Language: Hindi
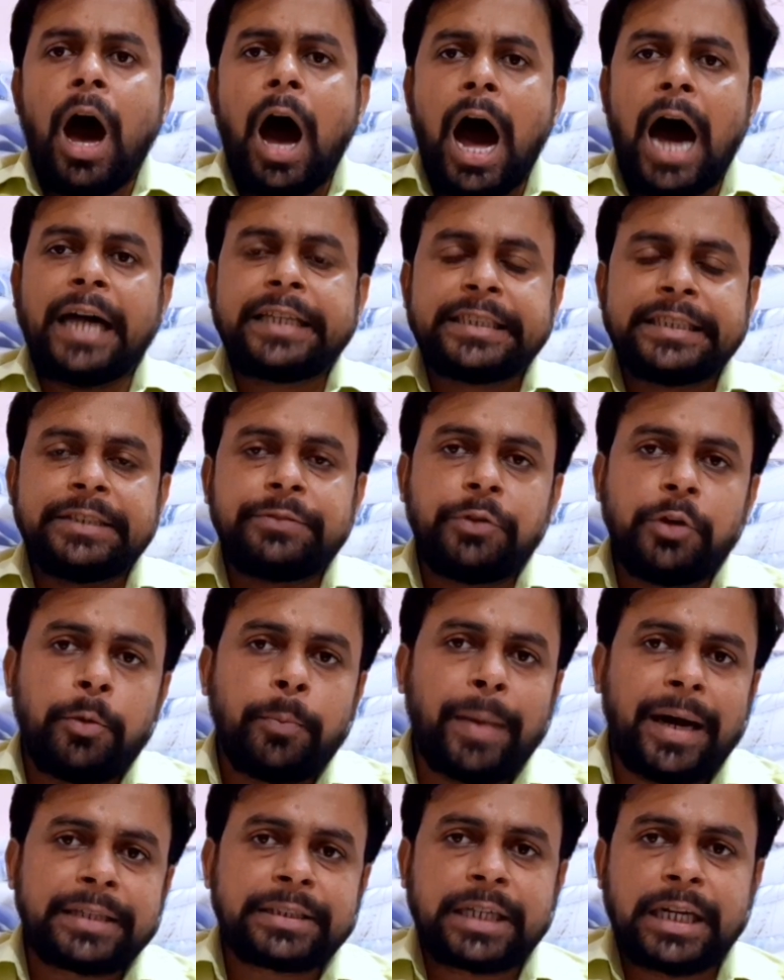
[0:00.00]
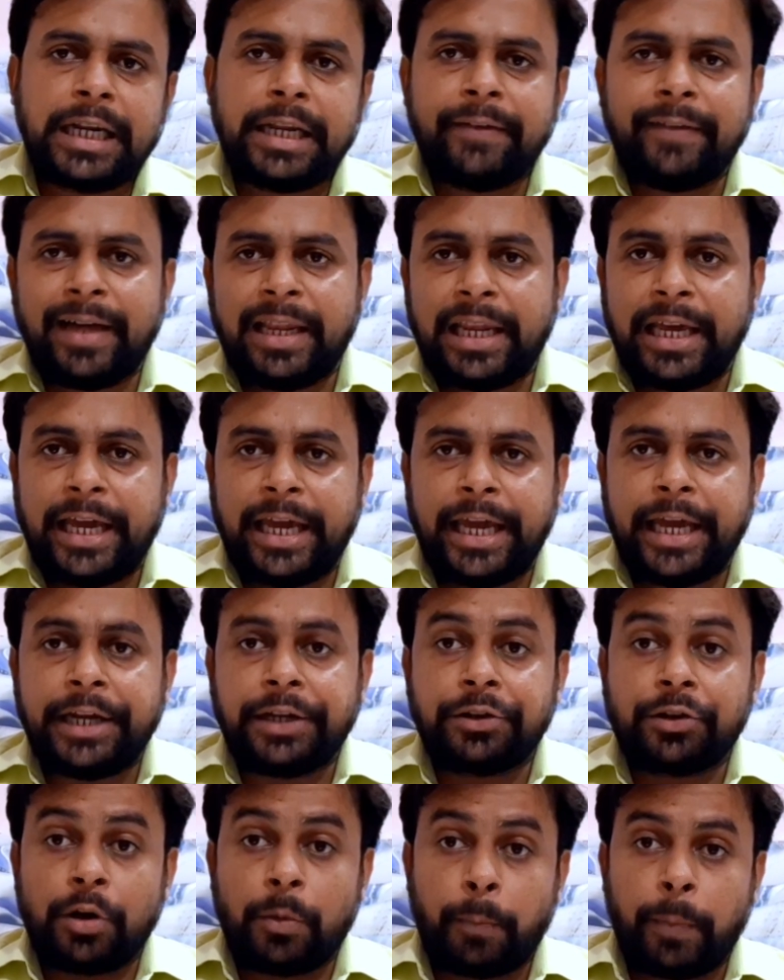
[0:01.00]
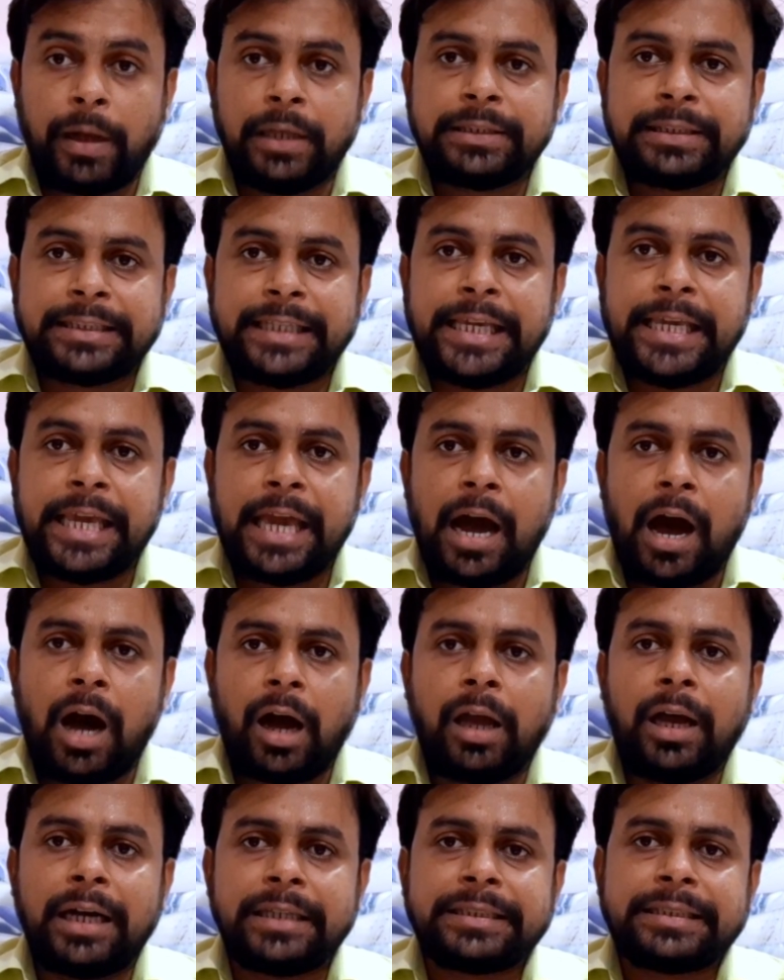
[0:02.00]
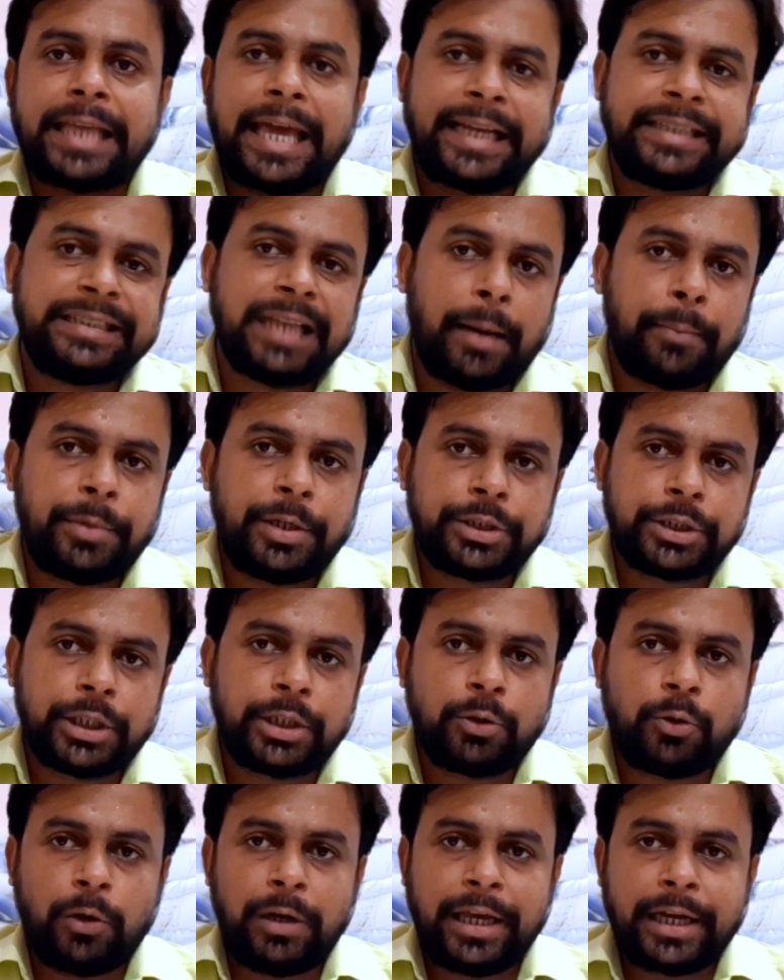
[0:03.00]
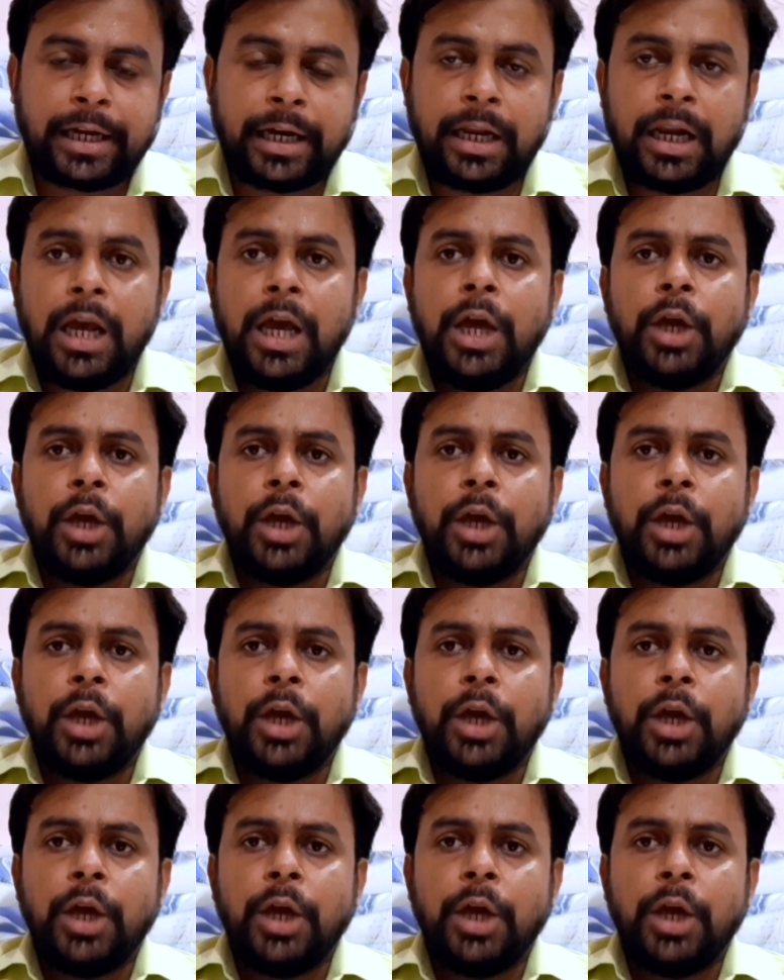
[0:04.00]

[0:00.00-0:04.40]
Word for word: आज के इस वीडियो में बात करने वाले हैं ट्रिपल सी अगस्त एग्जामिनेशन को लेकर